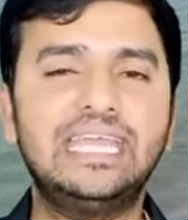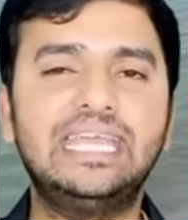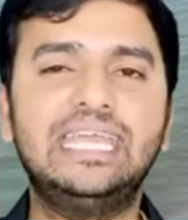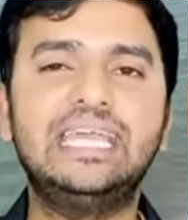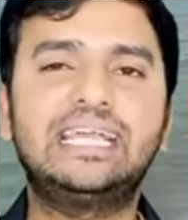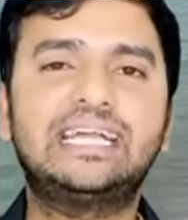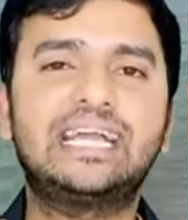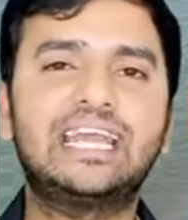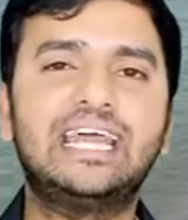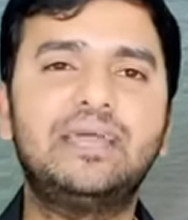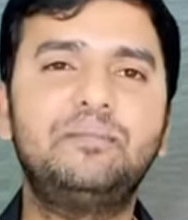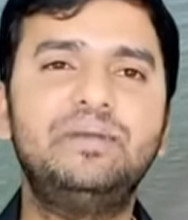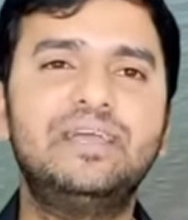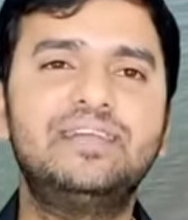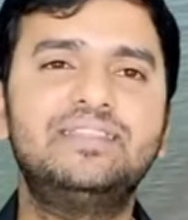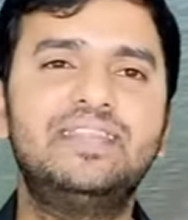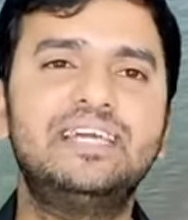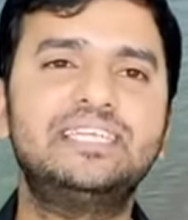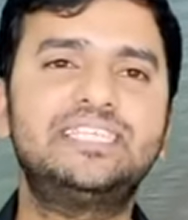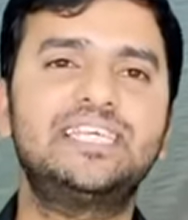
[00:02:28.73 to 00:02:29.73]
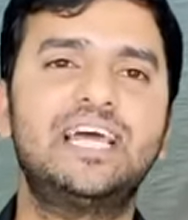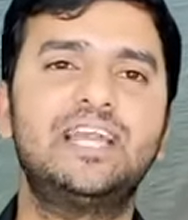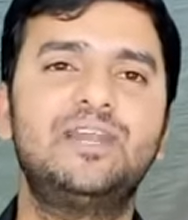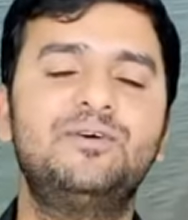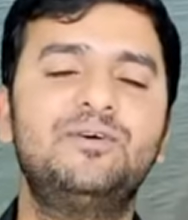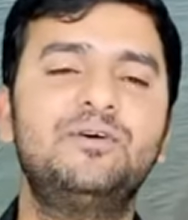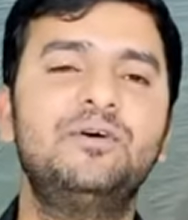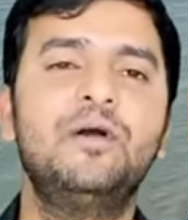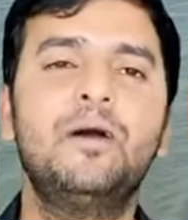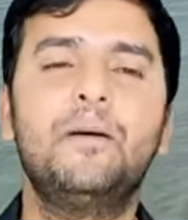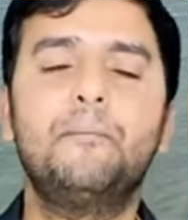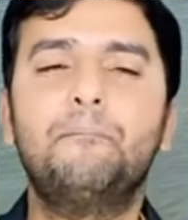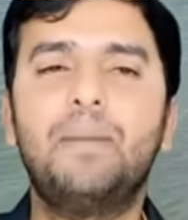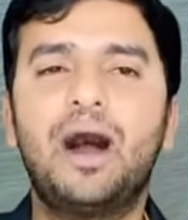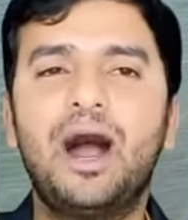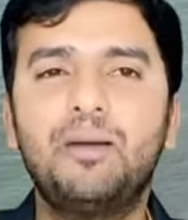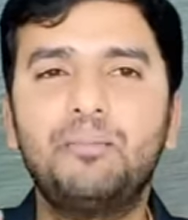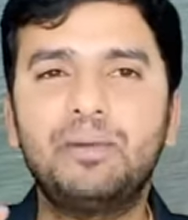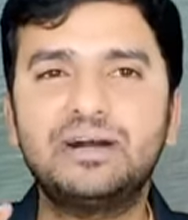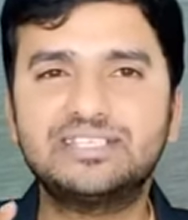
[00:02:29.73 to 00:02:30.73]
ఈ కరేబియన్ దేశాల్లో
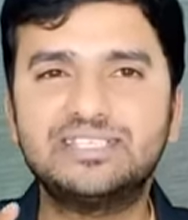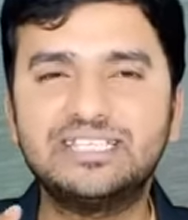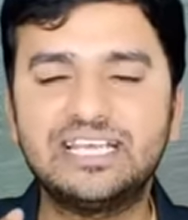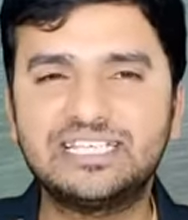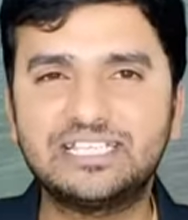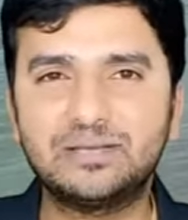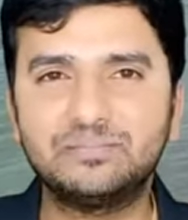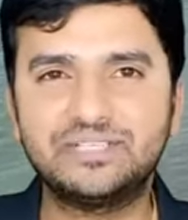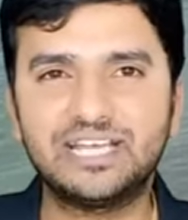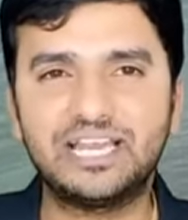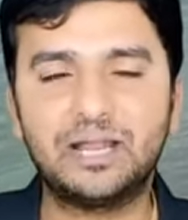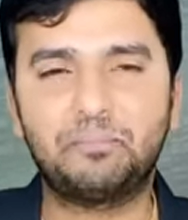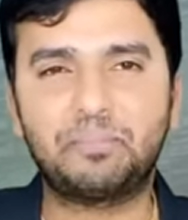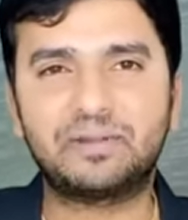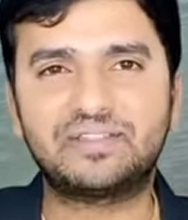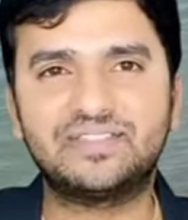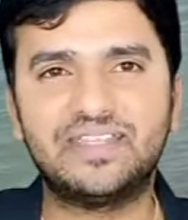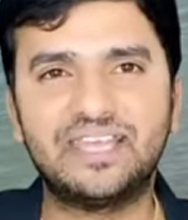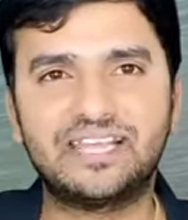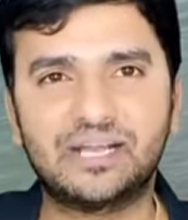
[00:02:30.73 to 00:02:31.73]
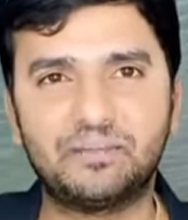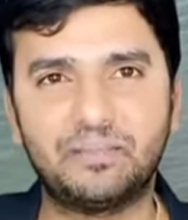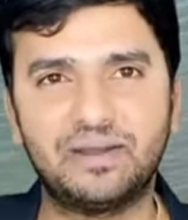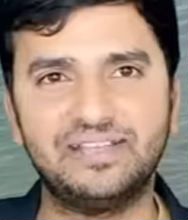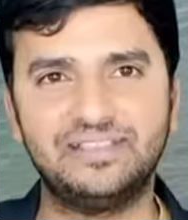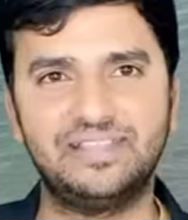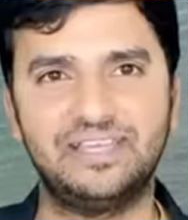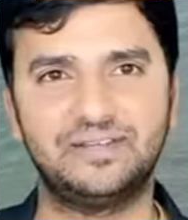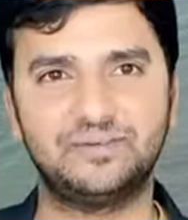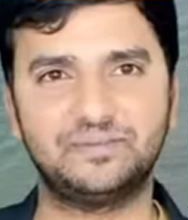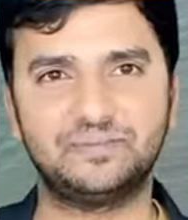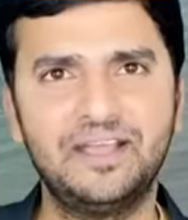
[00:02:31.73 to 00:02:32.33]
బహమాస్ దేశం చాలా ప్రత్యేకమైంది